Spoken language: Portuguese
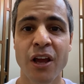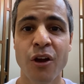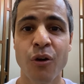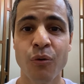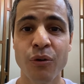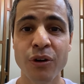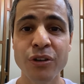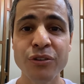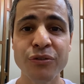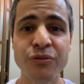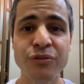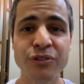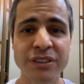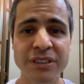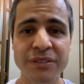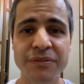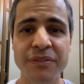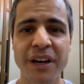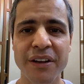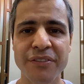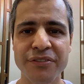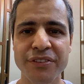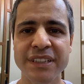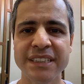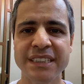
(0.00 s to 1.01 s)
Quando você
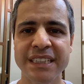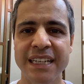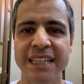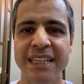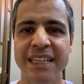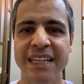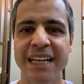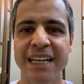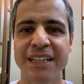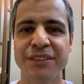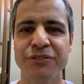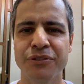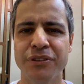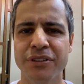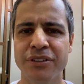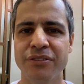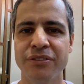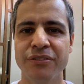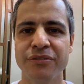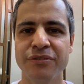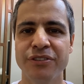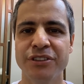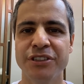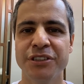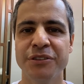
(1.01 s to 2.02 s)
vai fazer a ligadura do
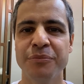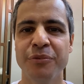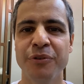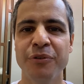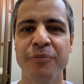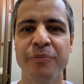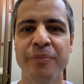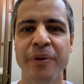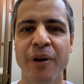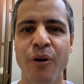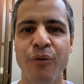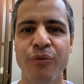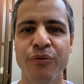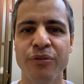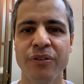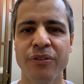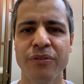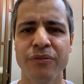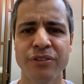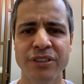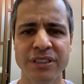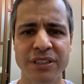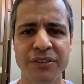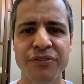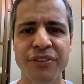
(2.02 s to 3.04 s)
infundíbulo pélvico,
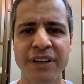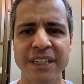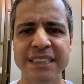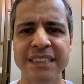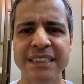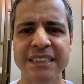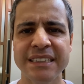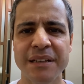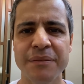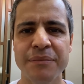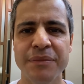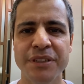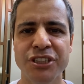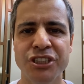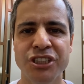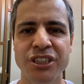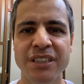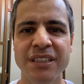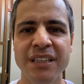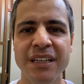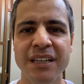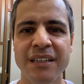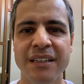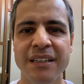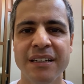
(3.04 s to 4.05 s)
você faz essa
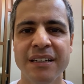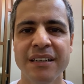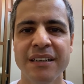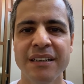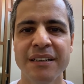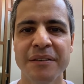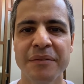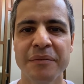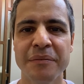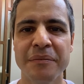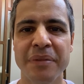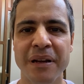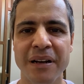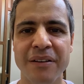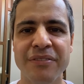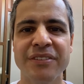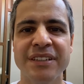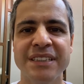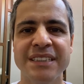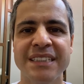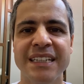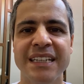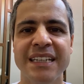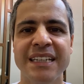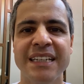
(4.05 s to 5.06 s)
medida para
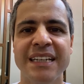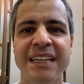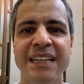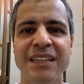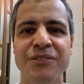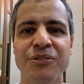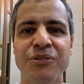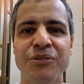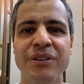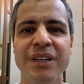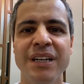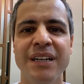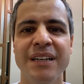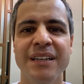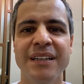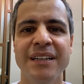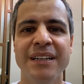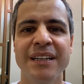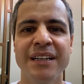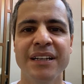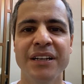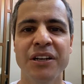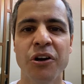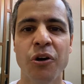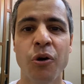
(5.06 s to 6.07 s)
fazer a ligadura
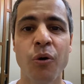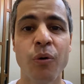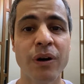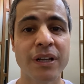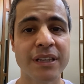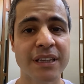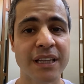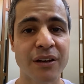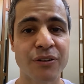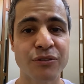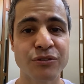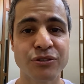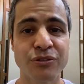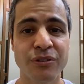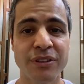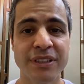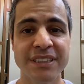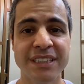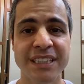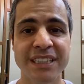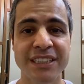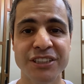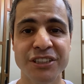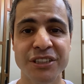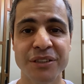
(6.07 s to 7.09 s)
ou até os 2
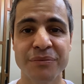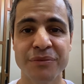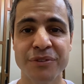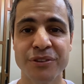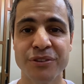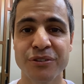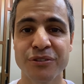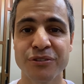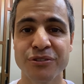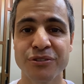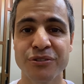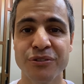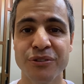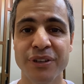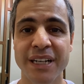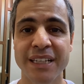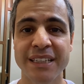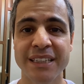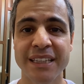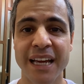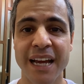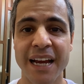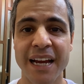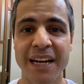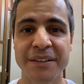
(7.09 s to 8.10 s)
centímetros do
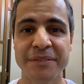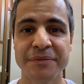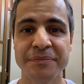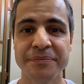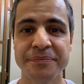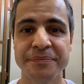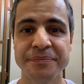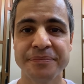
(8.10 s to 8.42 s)
ureter?